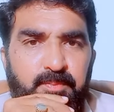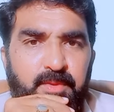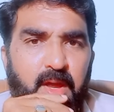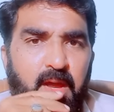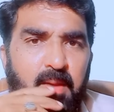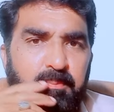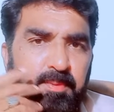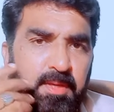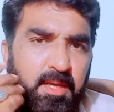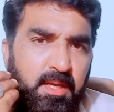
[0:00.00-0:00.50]

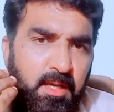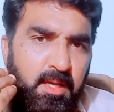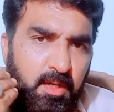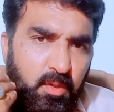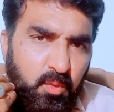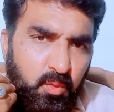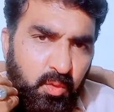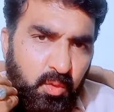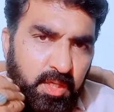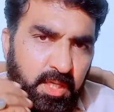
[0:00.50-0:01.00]
आपके घर
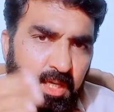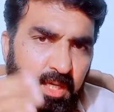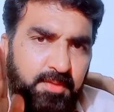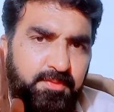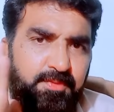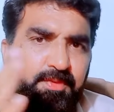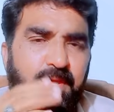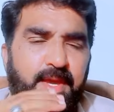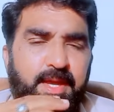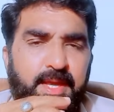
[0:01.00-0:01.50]
को गिरा
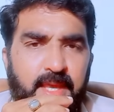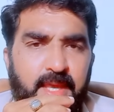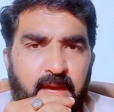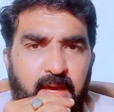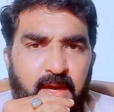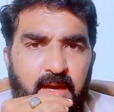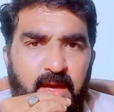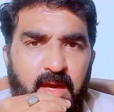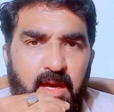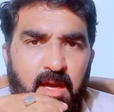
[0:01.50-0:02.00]
दिया गया
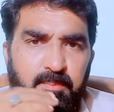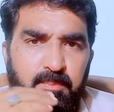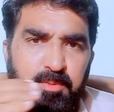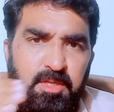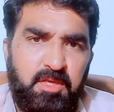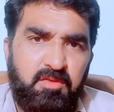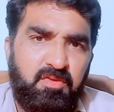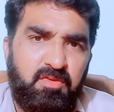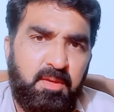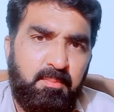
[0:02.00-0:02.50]

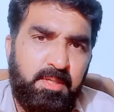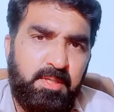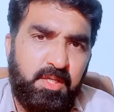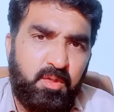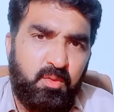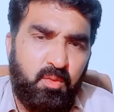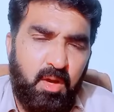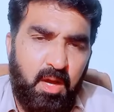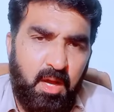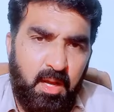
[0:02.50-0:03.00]
आपकी फैमिली
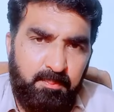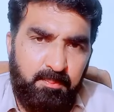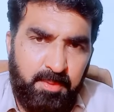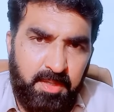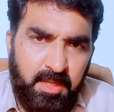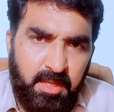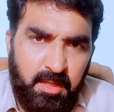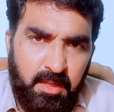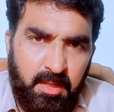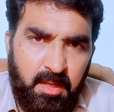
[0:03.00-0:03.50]
को
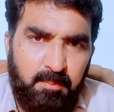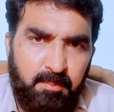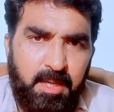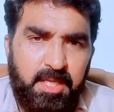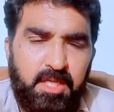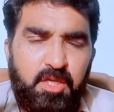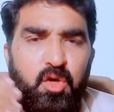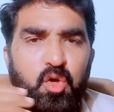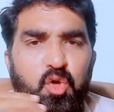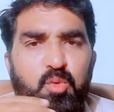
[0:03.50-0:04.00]
आपके
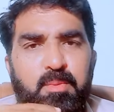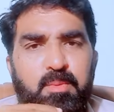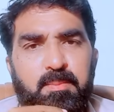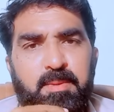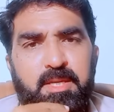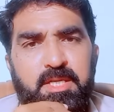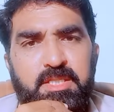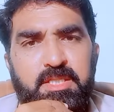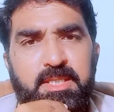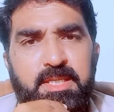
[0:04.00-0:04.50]
अबाई गांव में
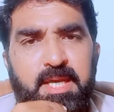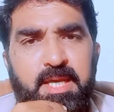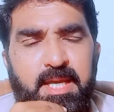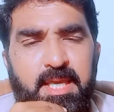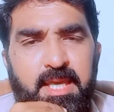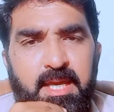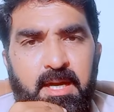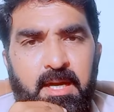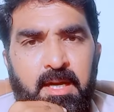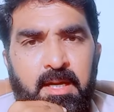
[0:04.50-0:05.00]
भेज दिया
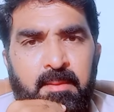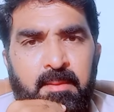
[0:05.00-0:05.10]
गया